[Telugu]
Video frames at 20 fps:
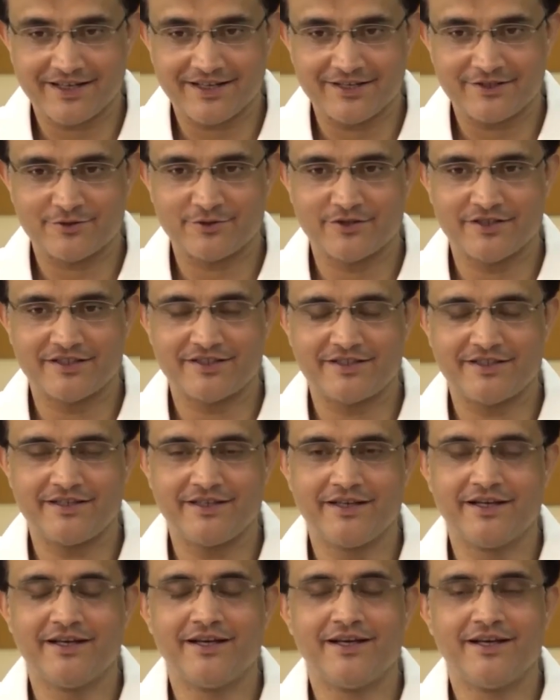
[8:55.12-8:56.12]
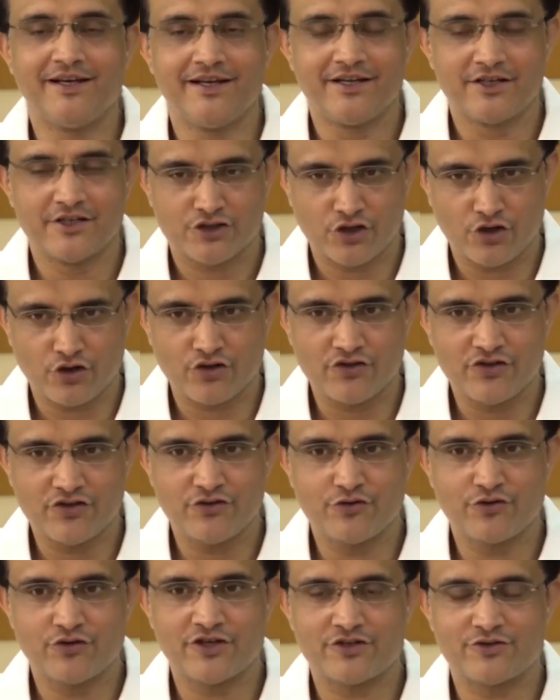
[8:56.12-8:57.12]
బీసీసీఐ చీఫ్
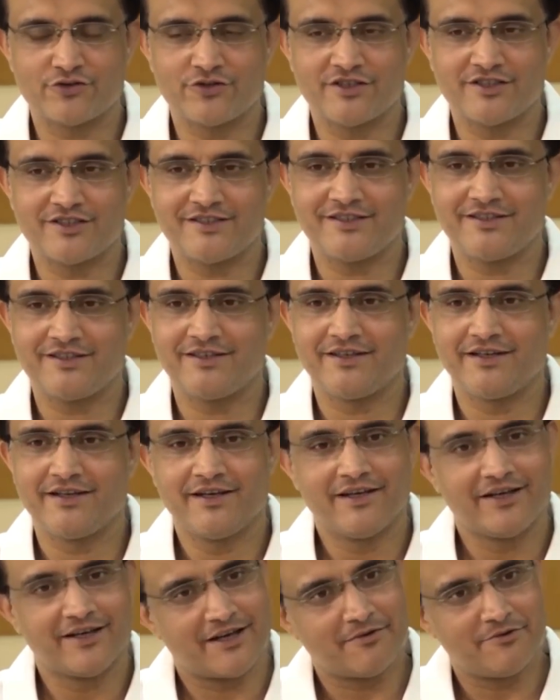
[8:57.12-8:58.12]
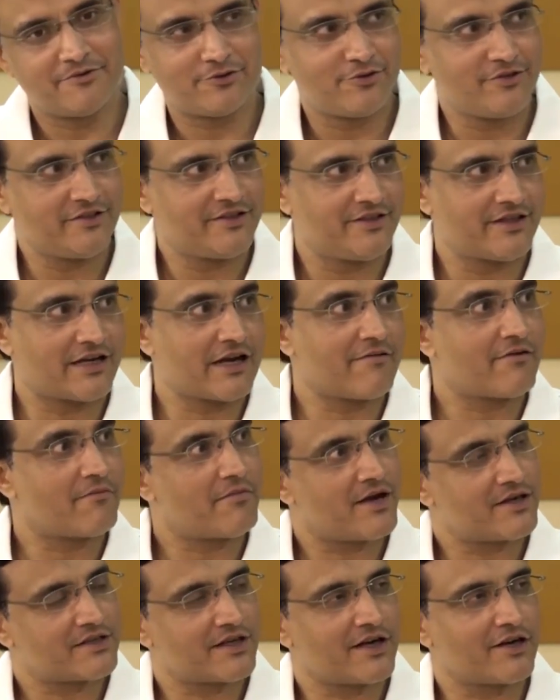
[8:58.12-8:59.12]
సౌరవ్ గంగూలీ పెద్ద మనసు చాటాడు
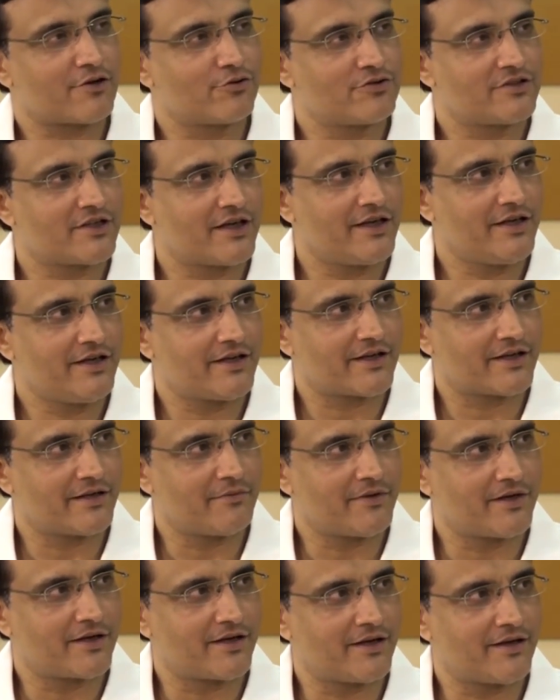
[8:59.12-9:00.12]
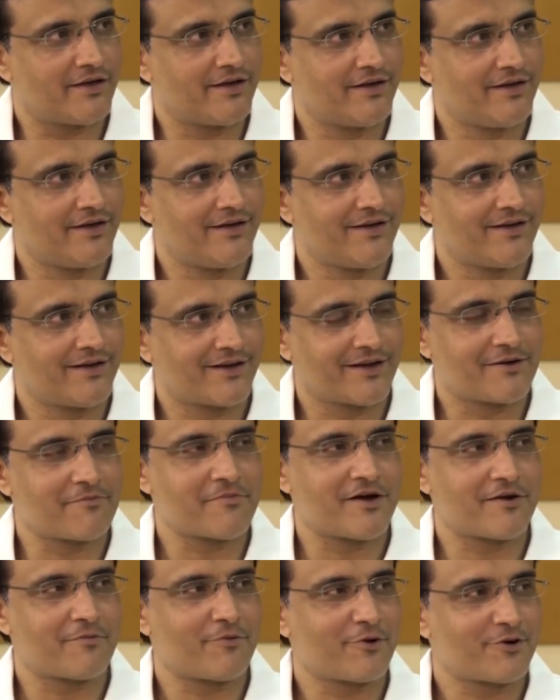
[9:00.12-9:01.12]
కరోనా కారణంగా ప్రభావితమైన
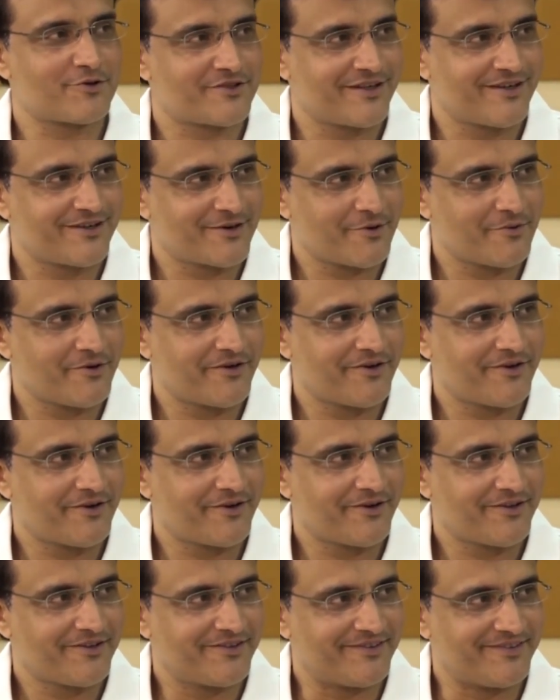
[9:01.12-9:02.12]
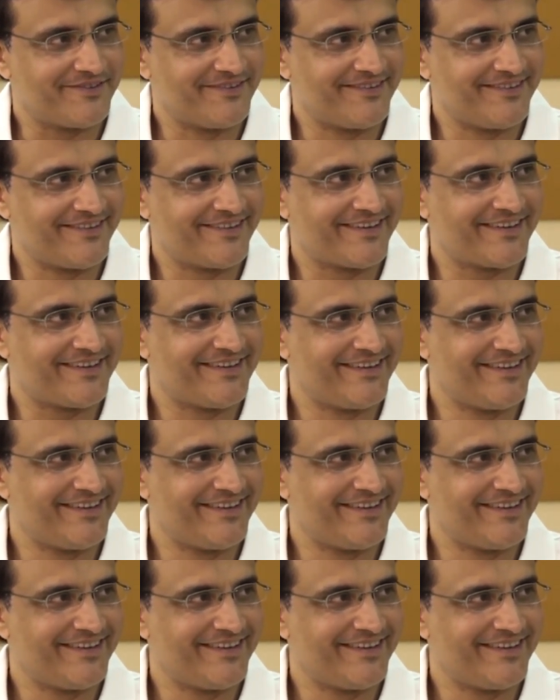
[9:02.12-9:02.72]
పేదలను ఆదుకునేందుకు ముందుకు వచ్చాడు